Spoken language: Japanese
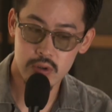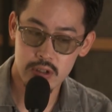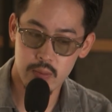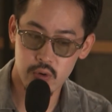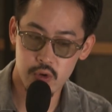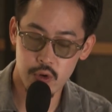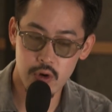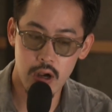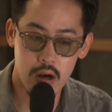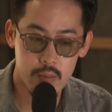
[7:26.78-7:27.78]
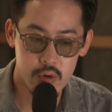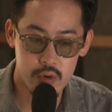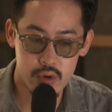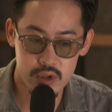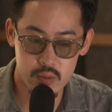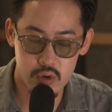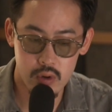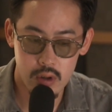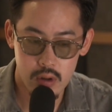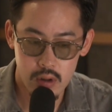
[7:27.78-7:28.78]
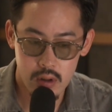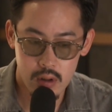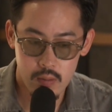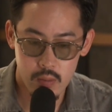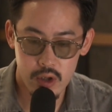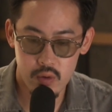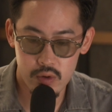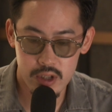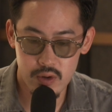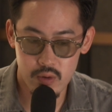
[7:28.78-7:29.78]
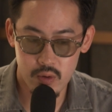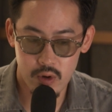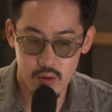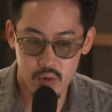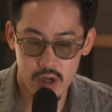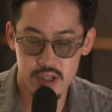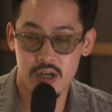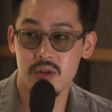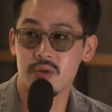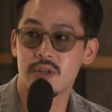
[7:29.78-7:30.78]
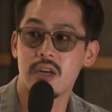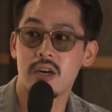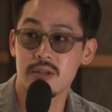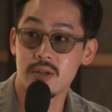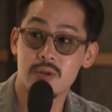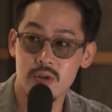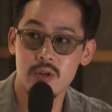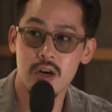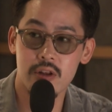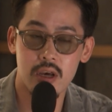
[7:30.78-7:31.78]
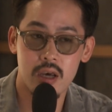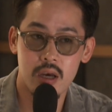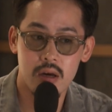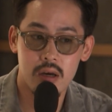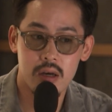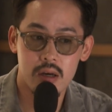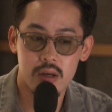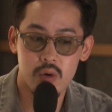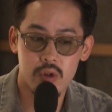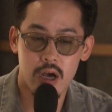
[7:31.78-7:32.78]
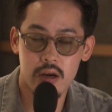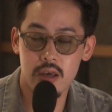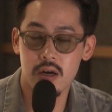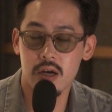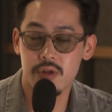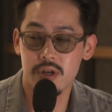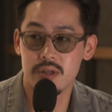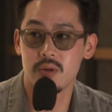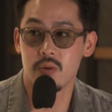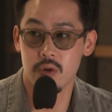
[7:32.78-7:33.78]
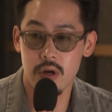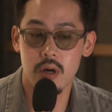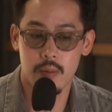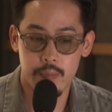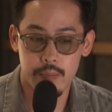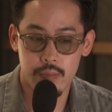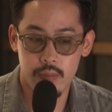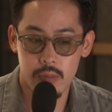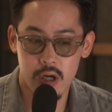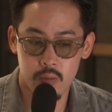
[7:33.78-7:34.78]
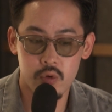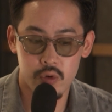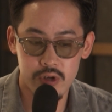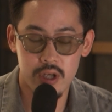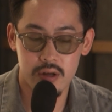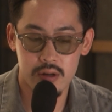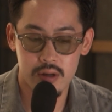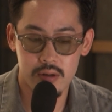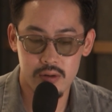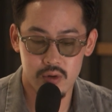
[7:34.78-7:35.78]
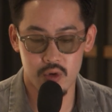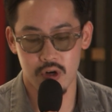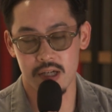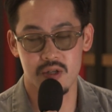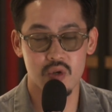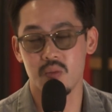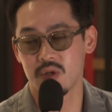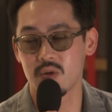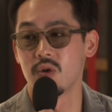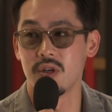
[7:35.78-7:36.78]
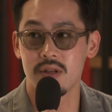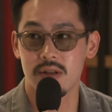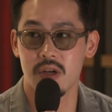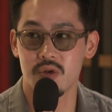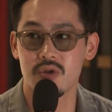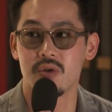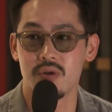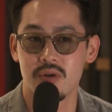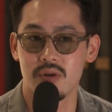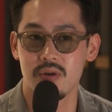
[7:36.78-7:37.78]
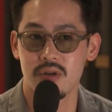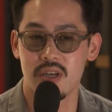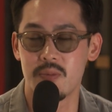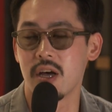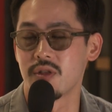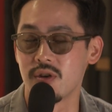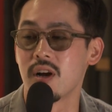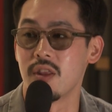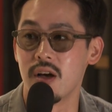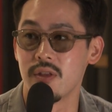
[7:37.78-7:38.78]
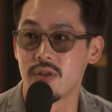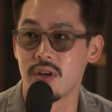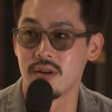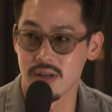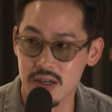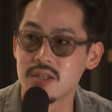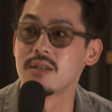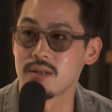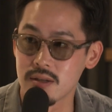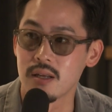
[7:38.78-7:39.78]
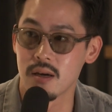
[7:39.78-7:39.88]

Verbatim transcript: サポートとかプロデュースも、まあ、いろんな人とのこう価値観のすり合わせをする中でいろんな発見があったりするのでなんか本当にどの活動もすごい楽しく日々やってるかなって感じですね